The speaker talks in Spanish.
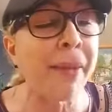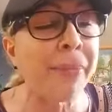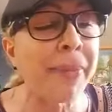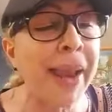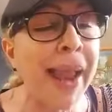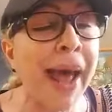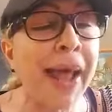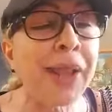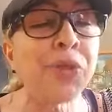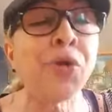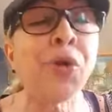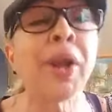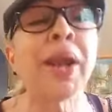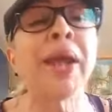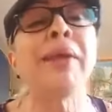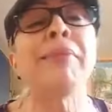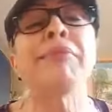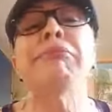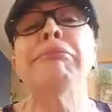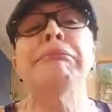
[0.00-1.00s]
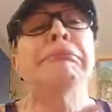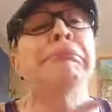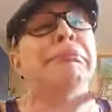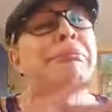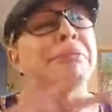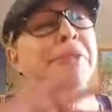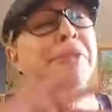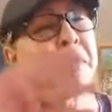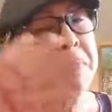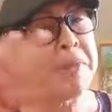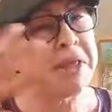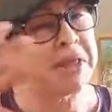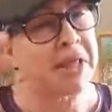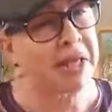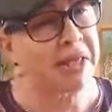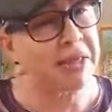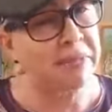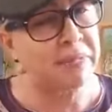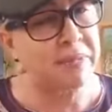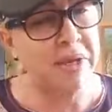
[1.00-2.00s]
hablándole de mi
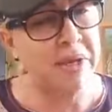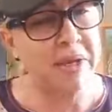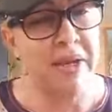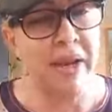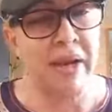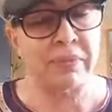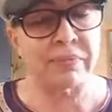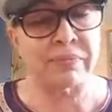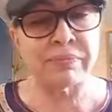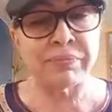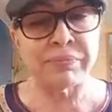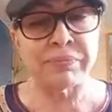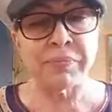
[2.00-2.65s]
té divina.